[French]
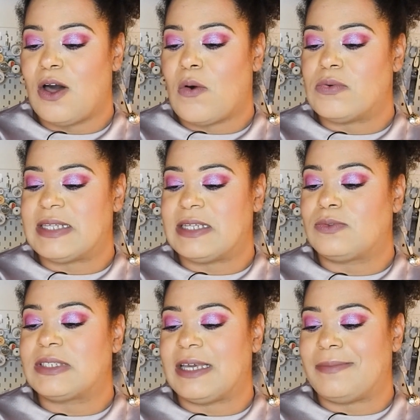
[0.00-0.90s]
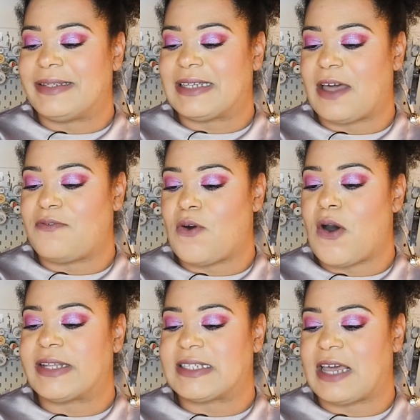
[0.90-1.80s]
On s'est donc aimé très
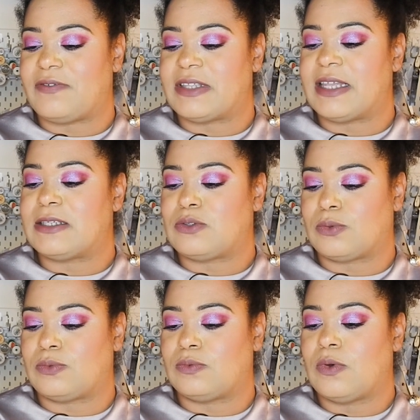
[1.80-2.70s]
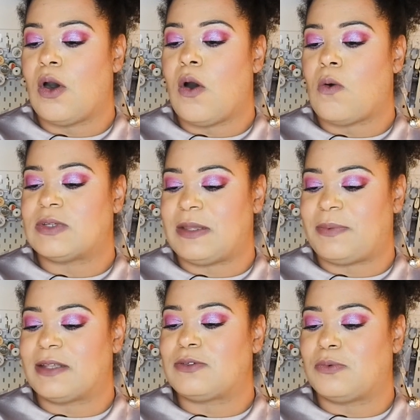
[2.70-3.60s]
fort, très vite et surtout, on s'est
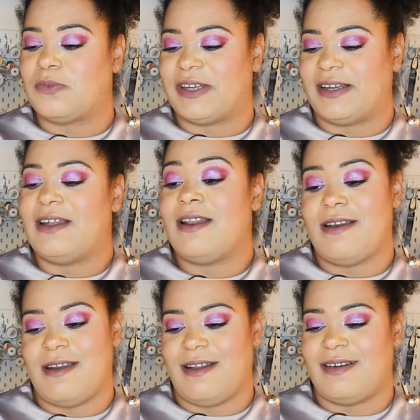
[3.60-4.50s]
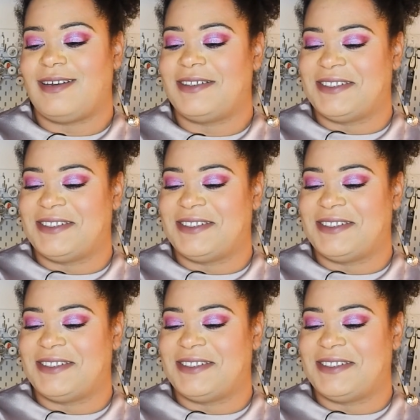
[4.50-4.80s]
bien trouvé. Lol.